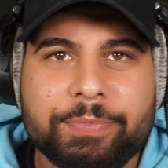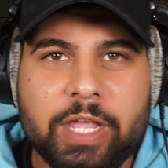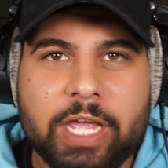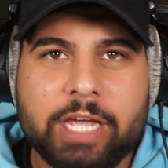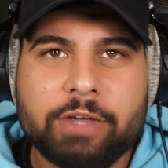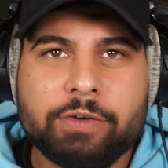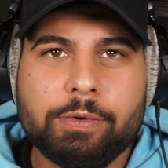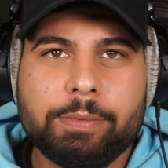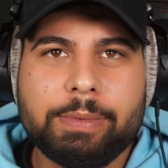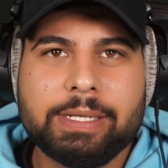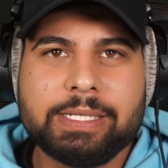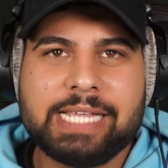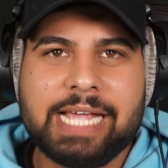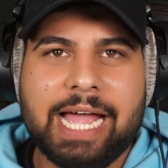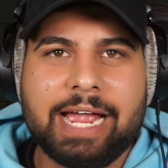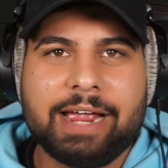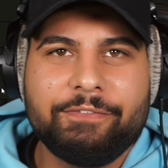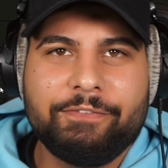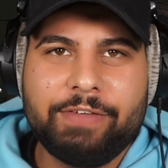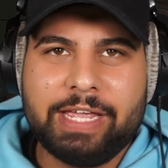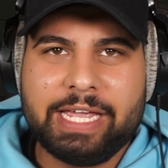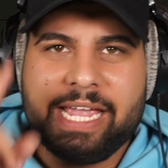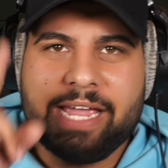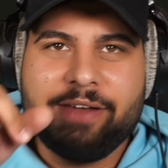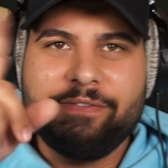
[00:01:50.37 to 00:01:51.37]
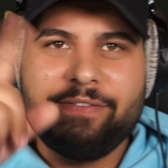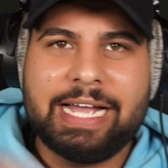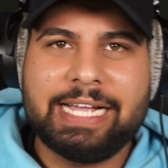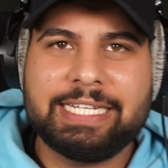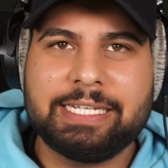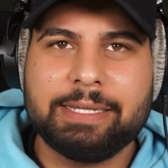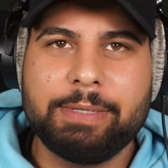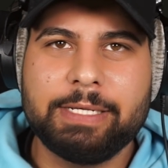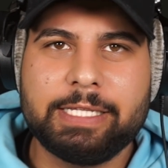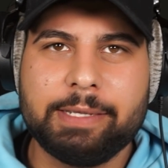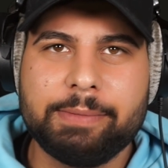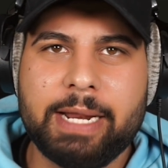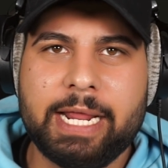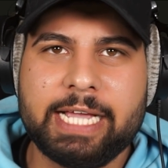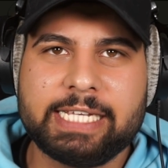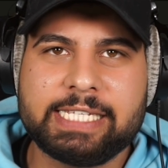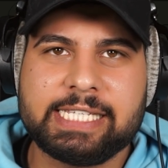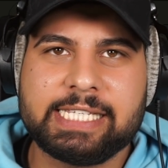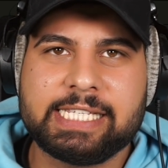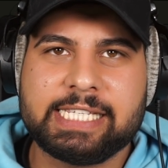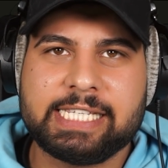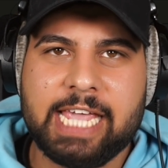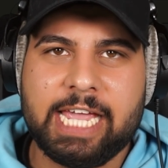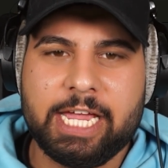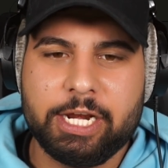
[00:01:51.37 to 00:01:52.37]
Ich würde mal sagen, wir gehen weiter mit dem
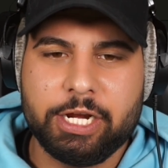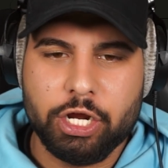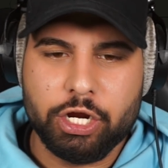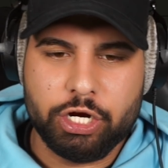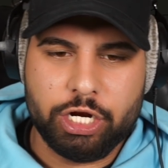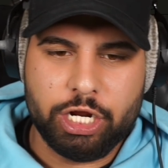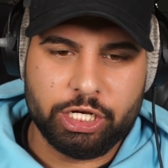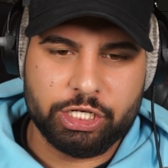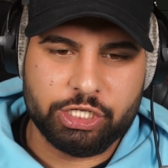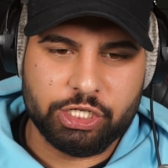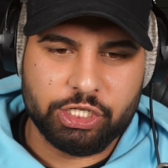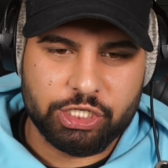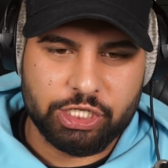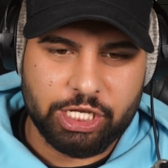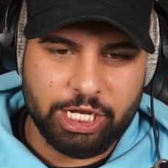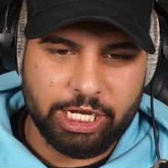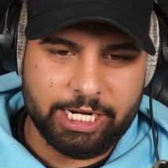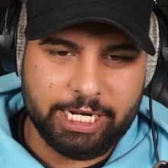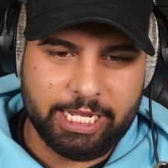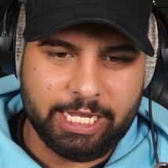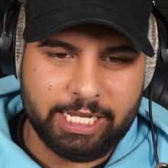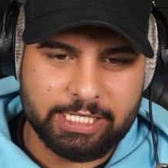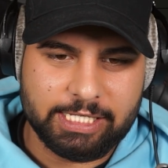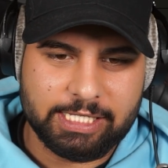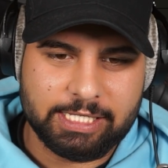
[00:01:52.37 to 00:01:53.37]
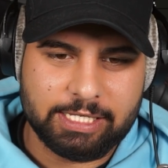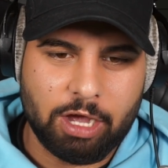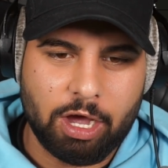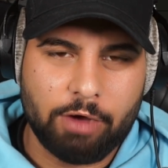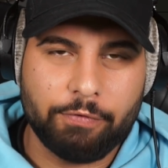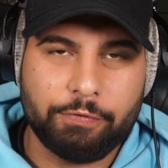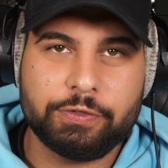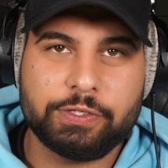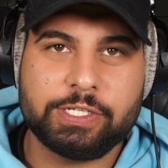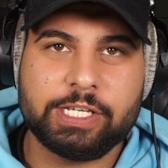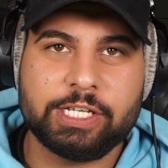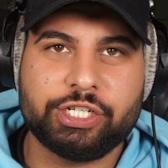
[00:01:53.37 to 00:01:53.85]
nächsten Skin. Der nächste Skin ist Officer